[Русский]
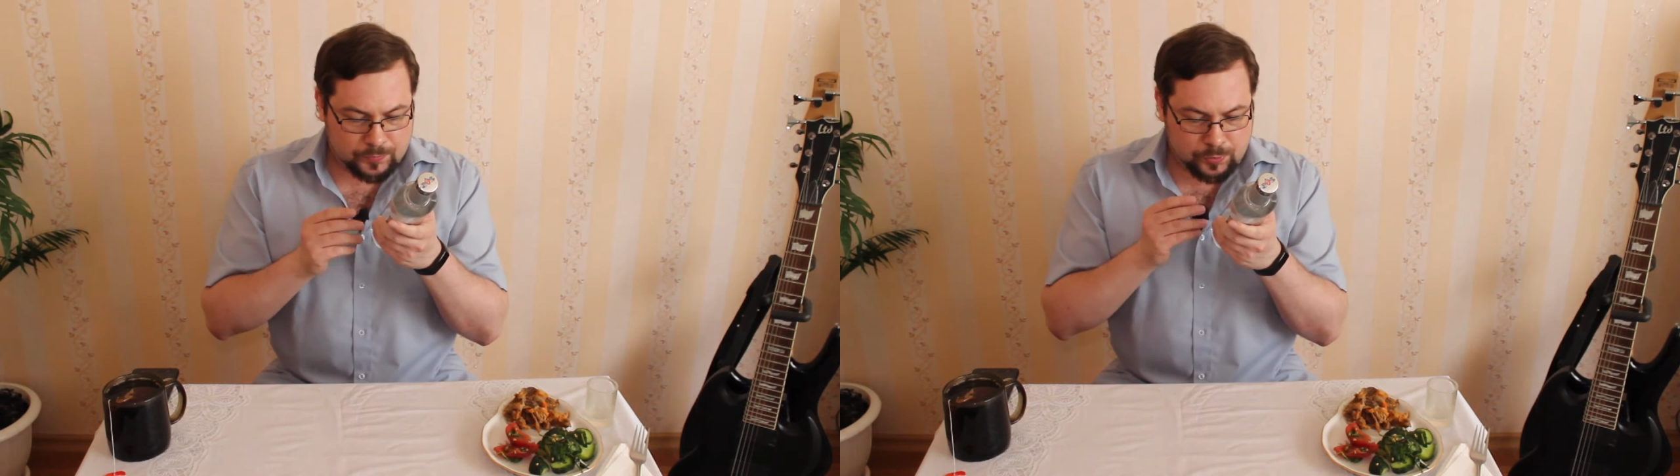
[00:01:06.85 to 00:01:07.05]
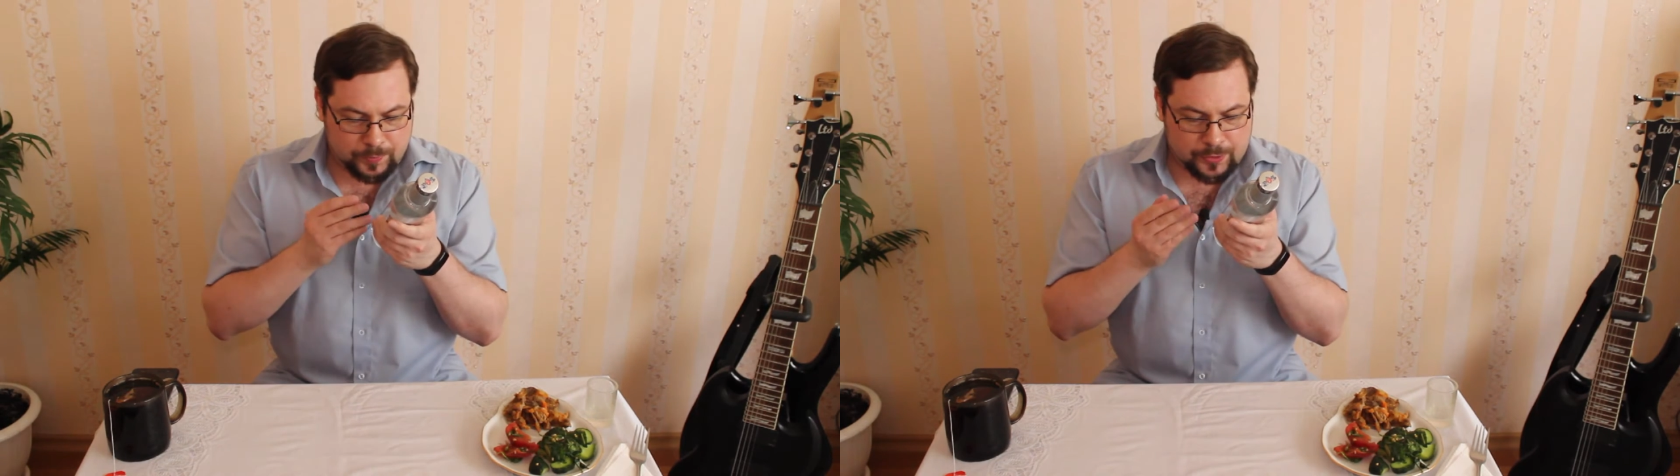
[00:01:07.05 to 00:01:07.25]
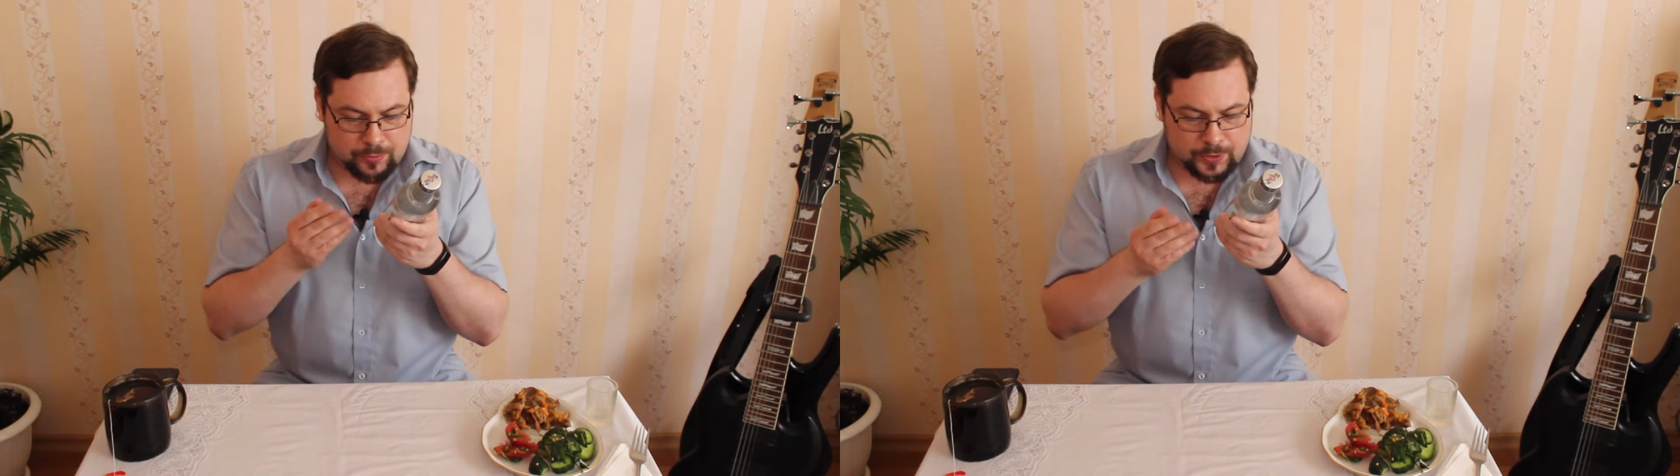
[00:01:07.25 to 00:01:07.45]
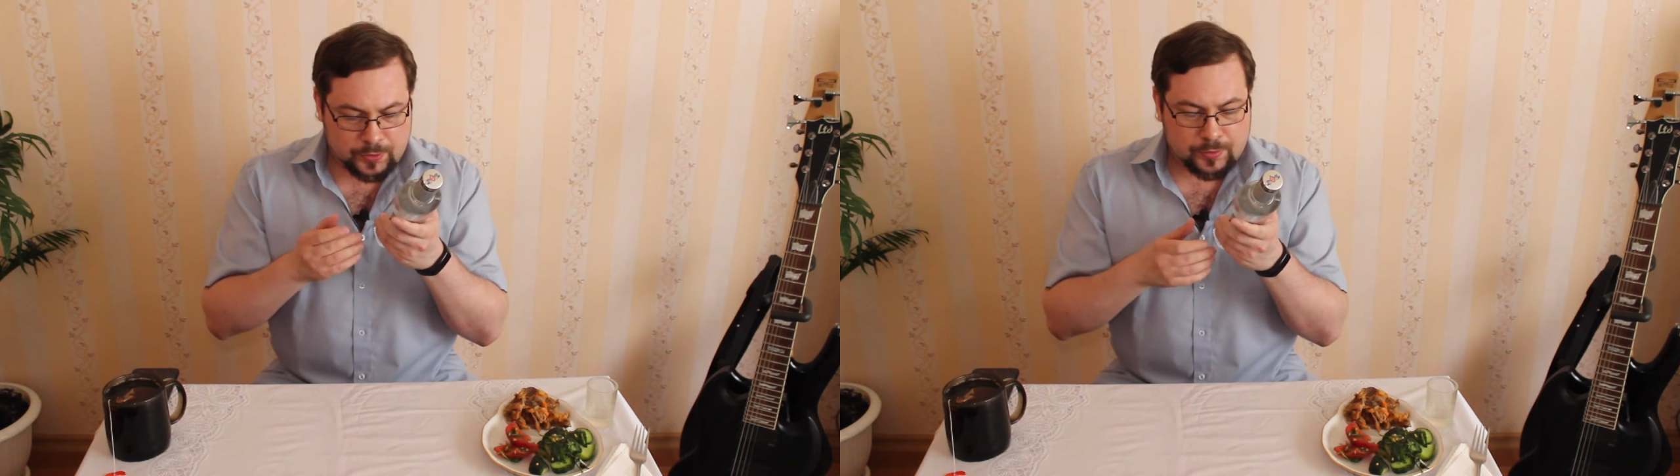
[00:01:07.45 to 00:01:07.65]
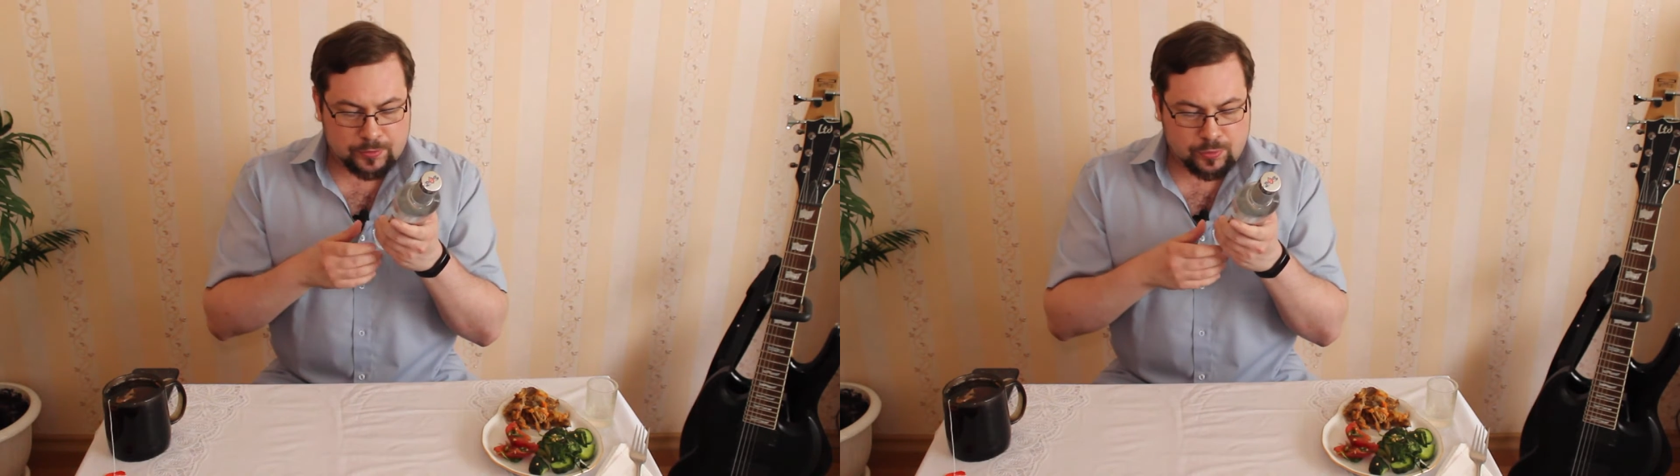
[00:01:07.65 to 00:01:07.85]
Ну и производит
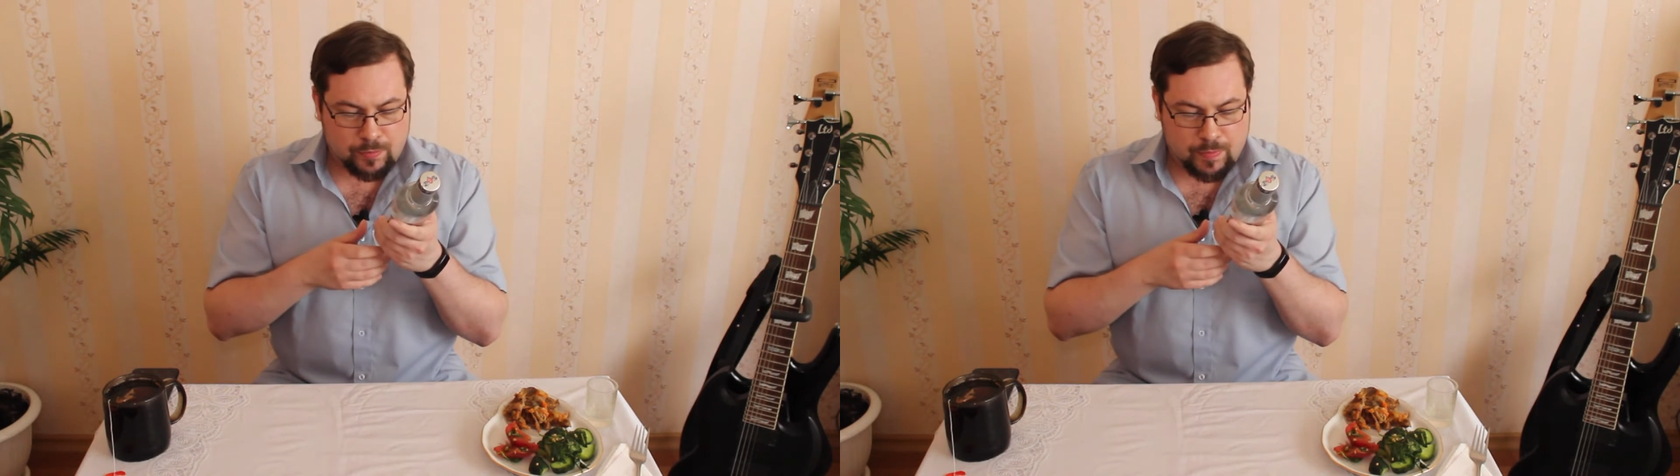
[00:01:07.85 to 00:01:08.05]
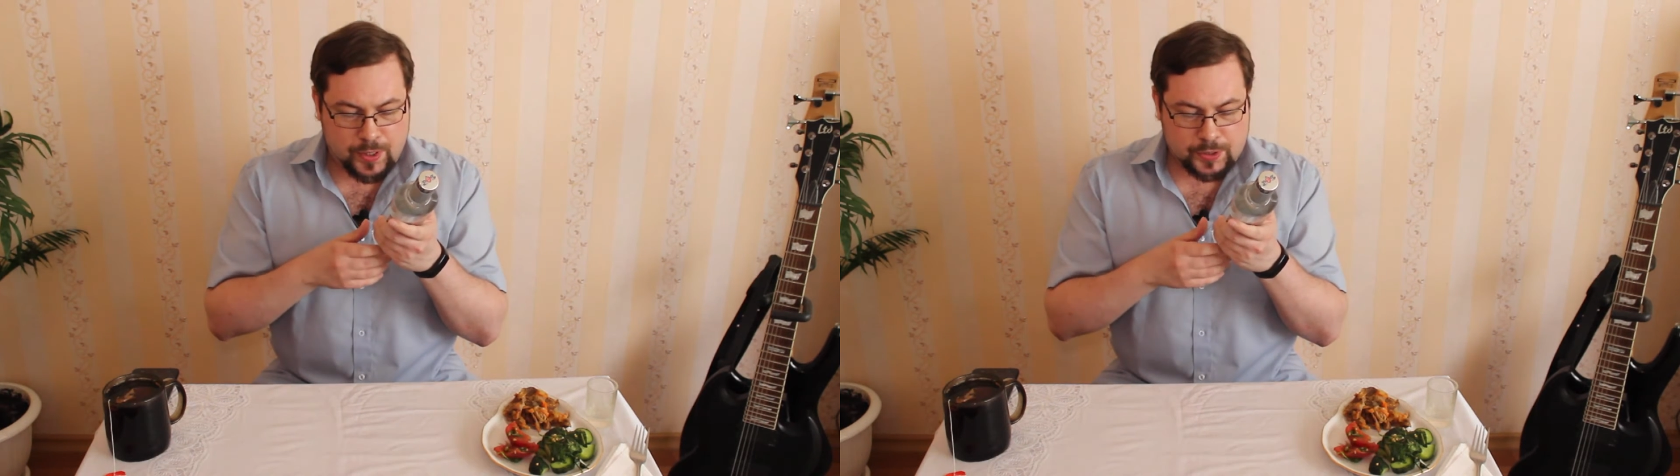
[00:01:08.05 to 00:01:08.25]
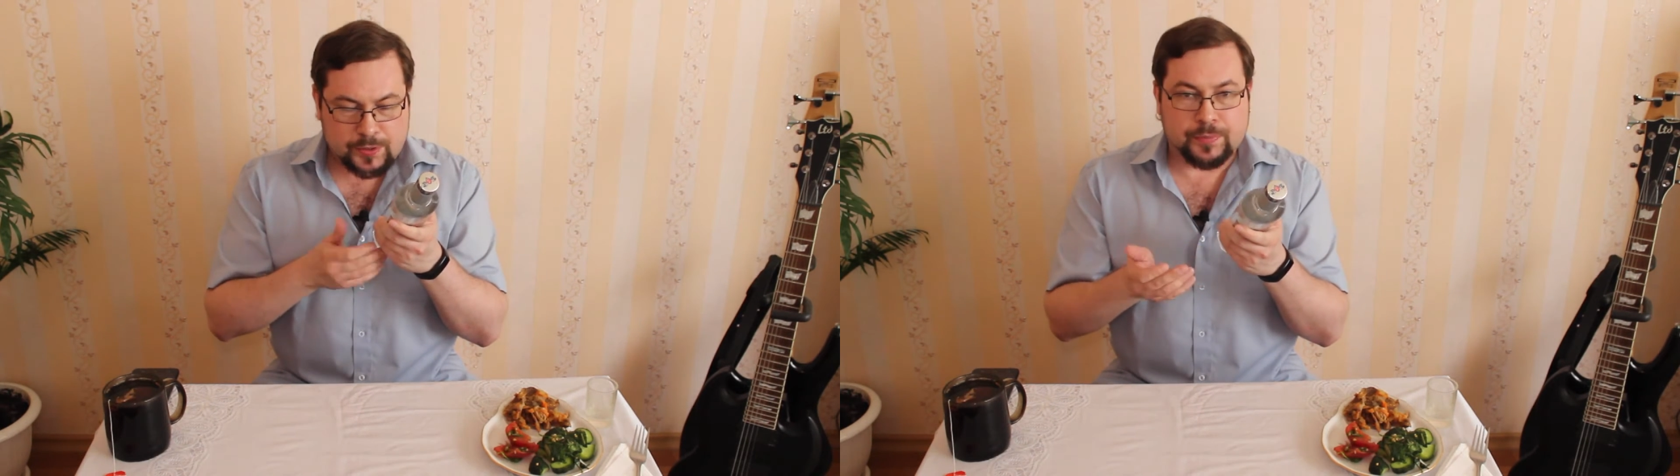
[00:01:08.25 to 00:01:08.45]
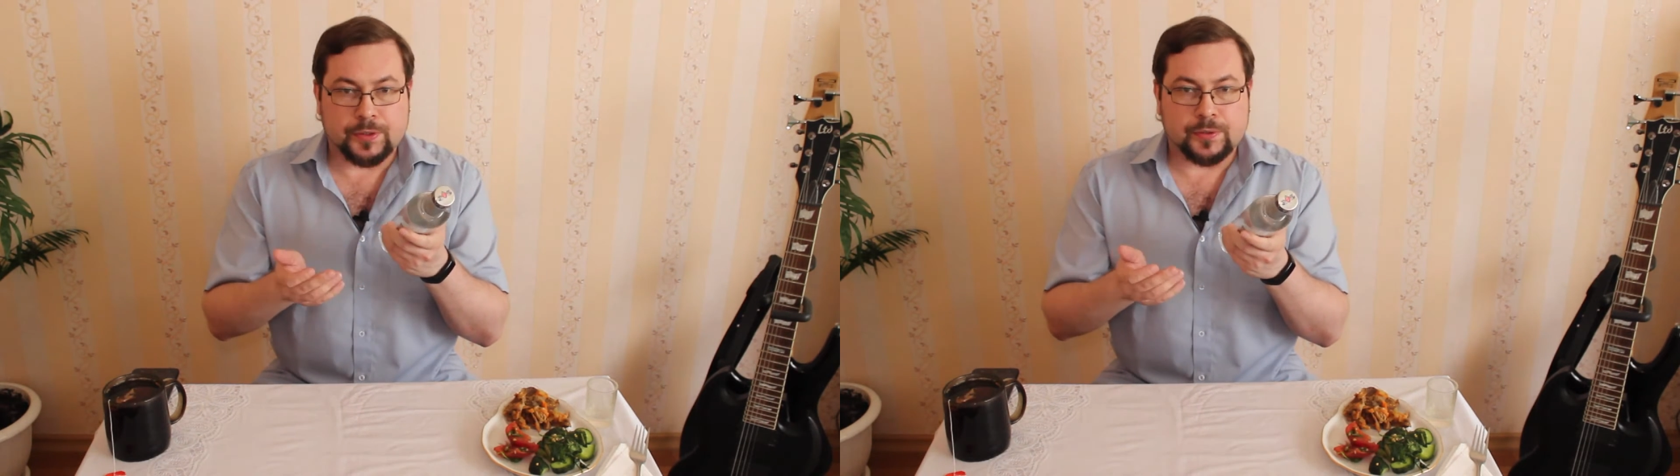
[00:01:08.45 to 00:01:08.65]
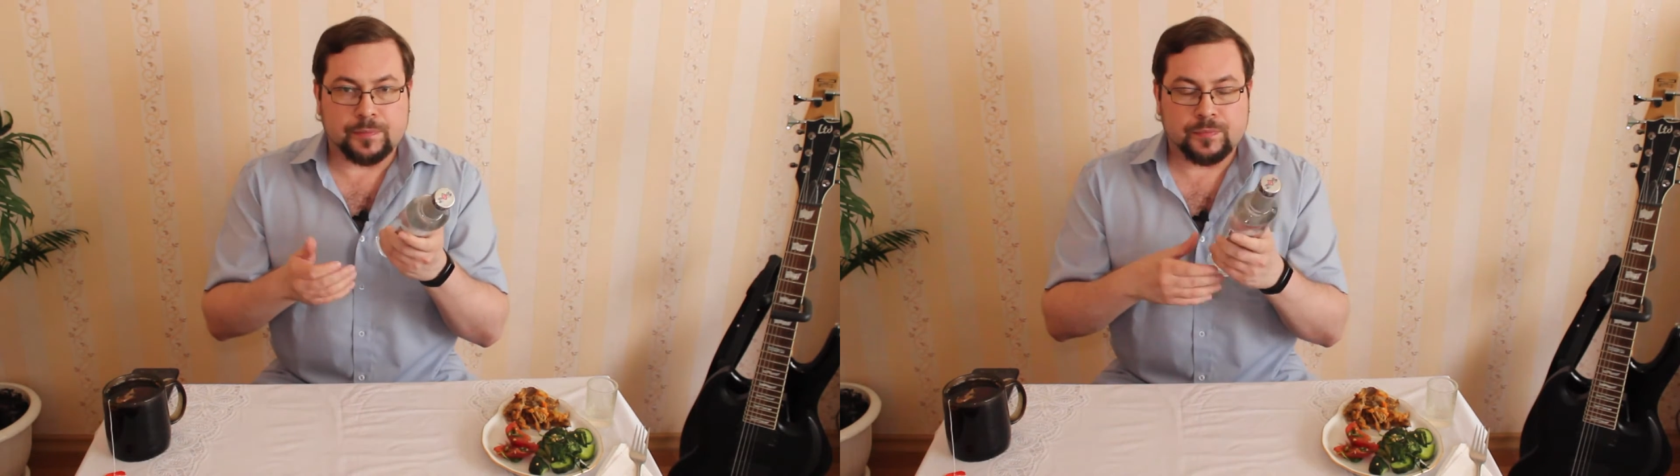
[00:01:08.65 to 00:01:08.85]
это у нас все баш
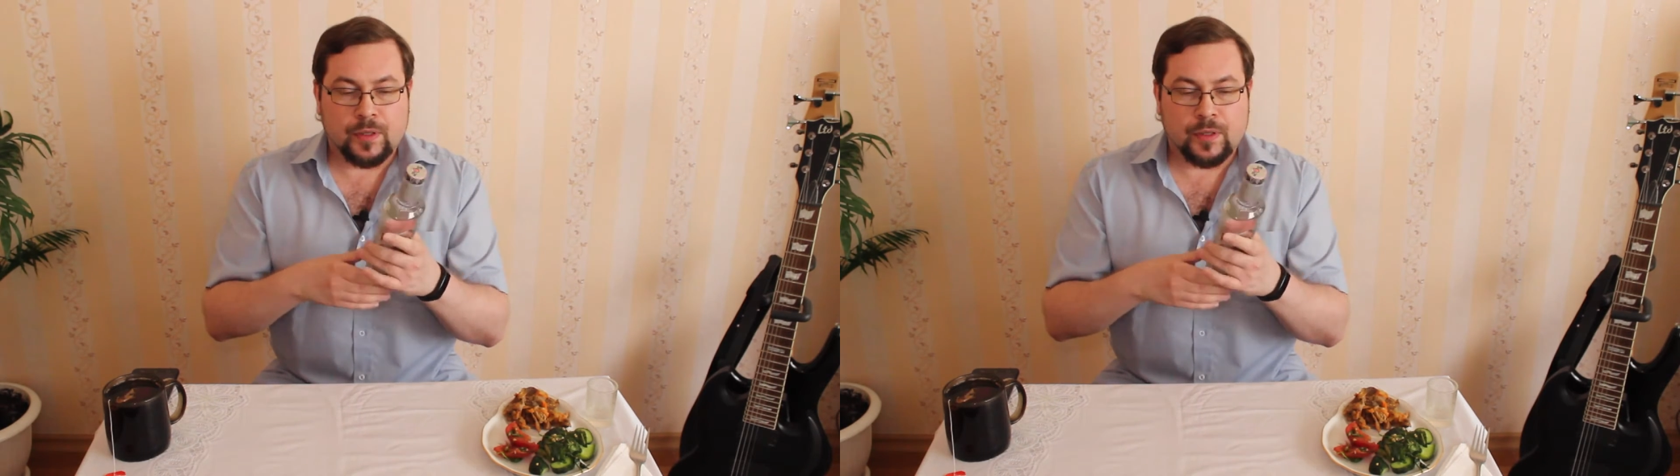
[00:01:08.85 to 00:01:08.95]
спирт.